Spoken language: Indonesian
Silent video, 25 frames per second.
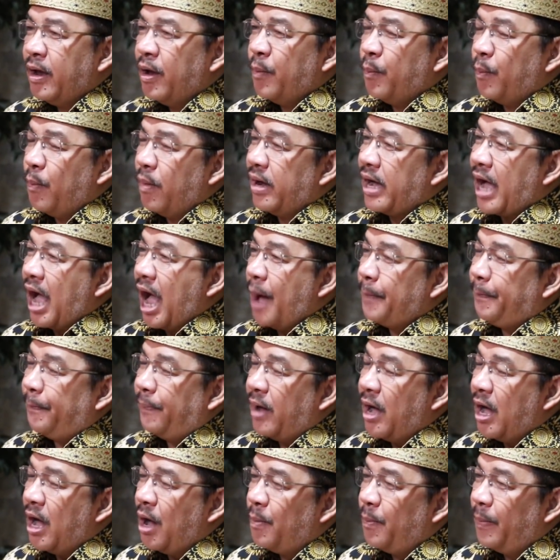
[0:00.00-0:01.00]

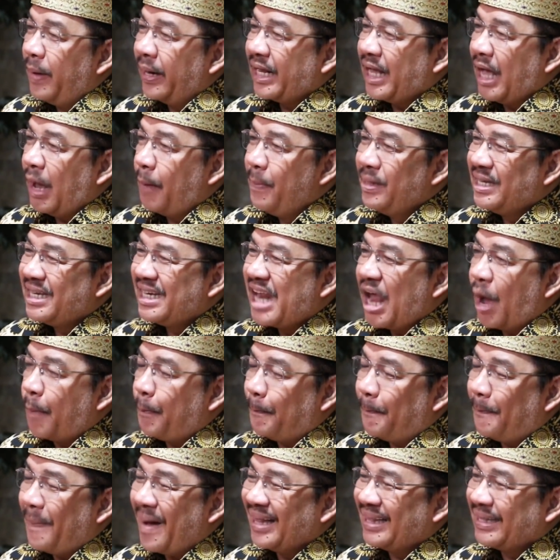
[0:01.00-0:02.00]
mengapa mereka bisa
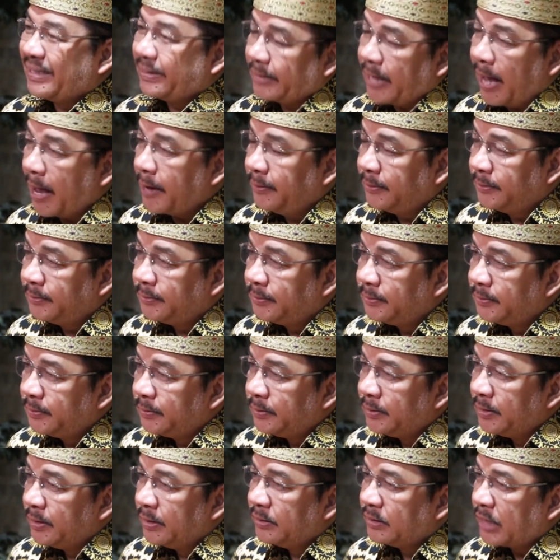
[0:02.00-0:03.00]
dapatkan
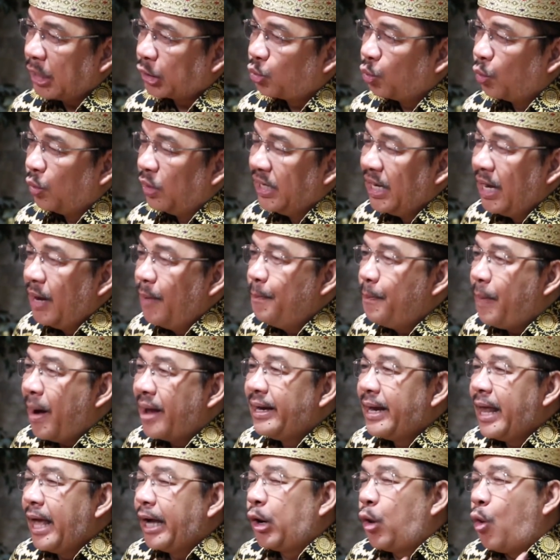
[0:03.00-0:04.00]
satu
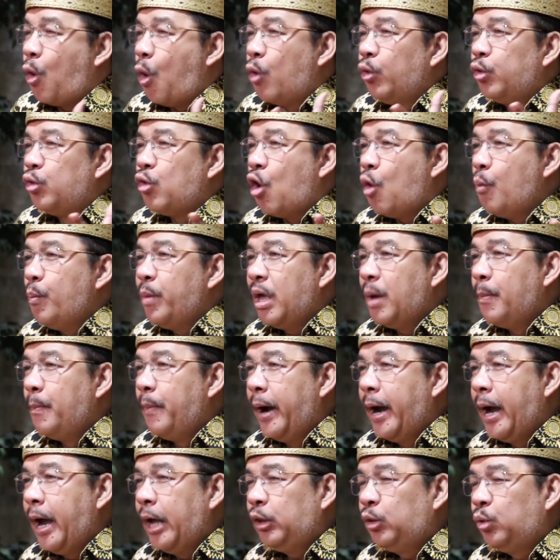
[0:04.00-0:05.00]
limpahan ekonomi yang
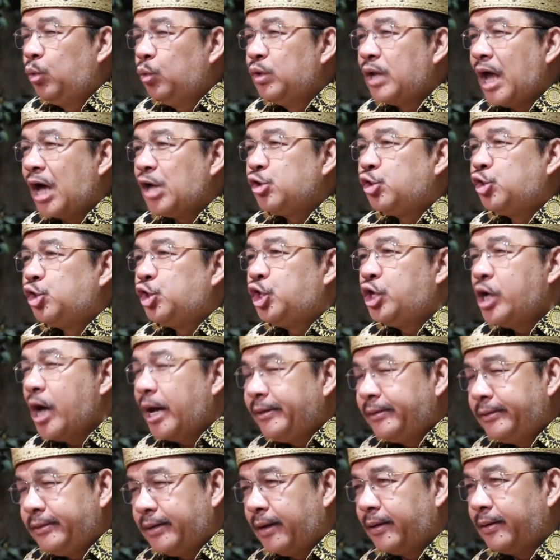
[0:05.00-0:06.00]
begitu
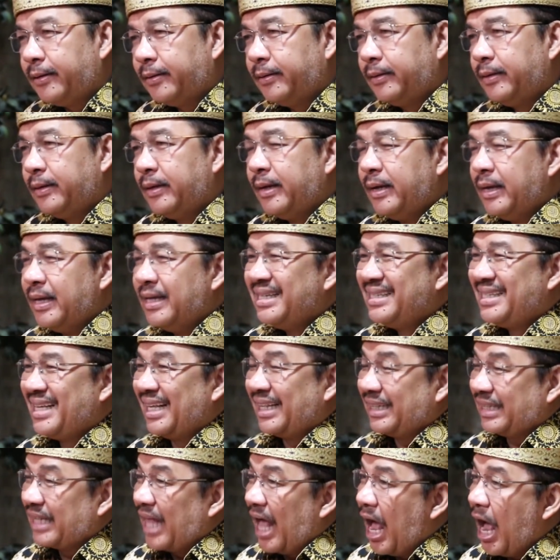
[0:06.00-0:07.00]
dahsyatnya
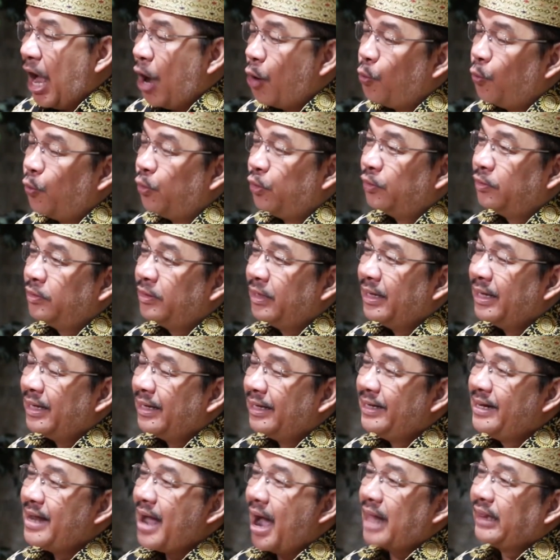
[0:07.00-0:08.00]
setahun
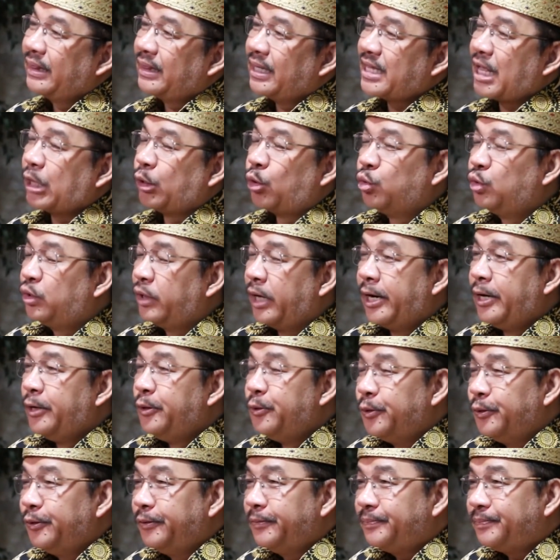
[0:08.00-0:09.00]
di atas satu
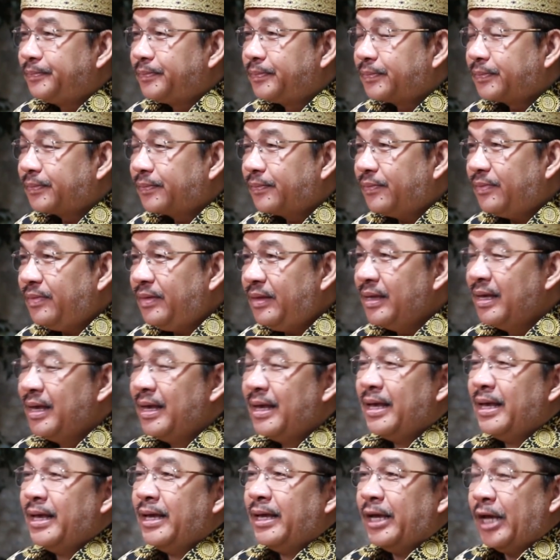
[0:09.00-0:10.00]
triliun
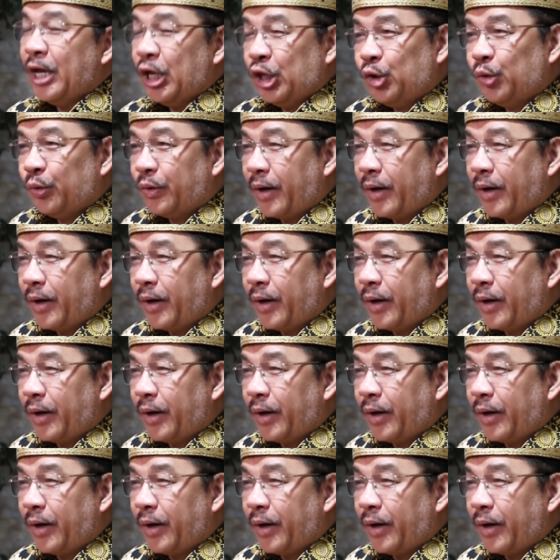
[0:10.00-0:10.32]
itu